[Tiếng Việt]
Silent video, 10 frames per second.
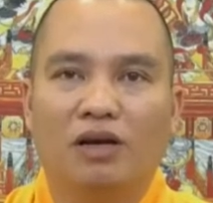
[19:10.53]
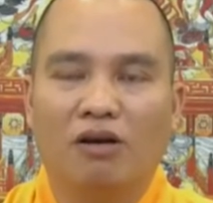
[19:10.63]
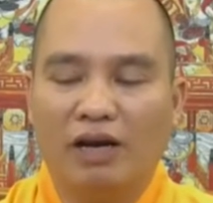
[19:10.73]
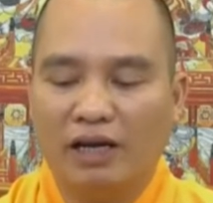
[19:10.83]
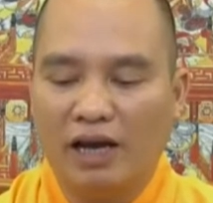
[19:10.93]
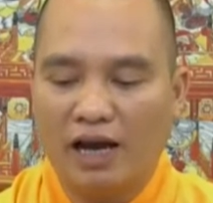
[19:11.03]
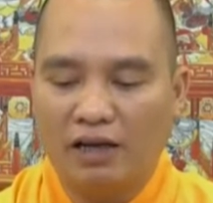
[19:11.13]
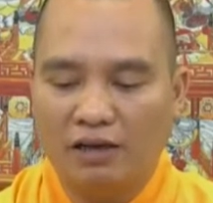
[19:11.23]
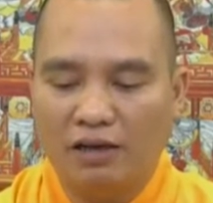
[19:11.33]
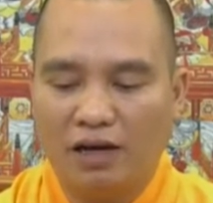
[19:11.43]
con cái
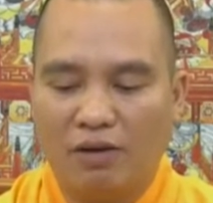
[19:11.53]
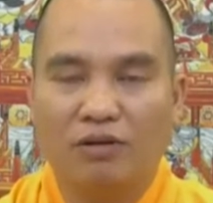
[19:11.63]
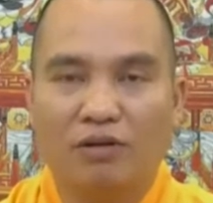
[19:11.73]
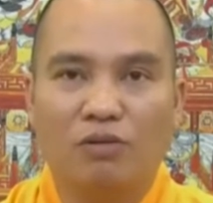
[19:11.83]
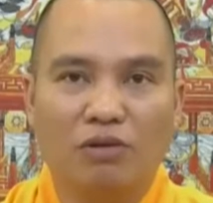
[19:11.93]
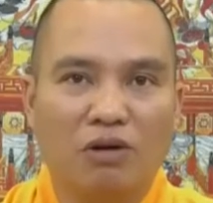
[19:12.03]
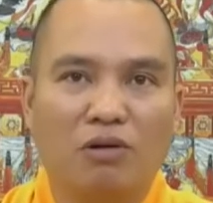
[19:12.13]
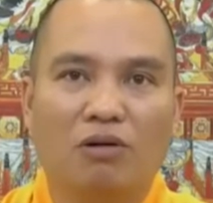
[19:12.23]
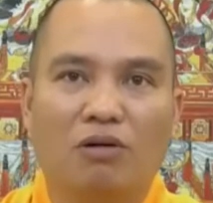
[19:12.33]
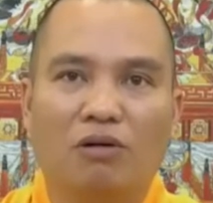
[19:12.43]
hư hỏng cũng đau
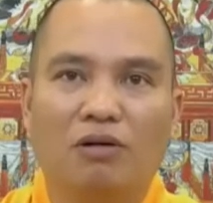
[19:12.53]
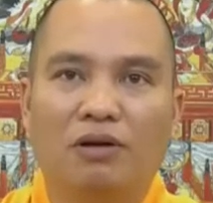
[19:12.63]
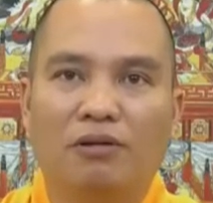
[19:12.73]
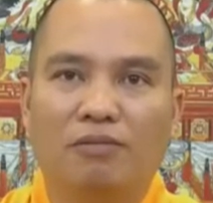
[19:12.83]
khổ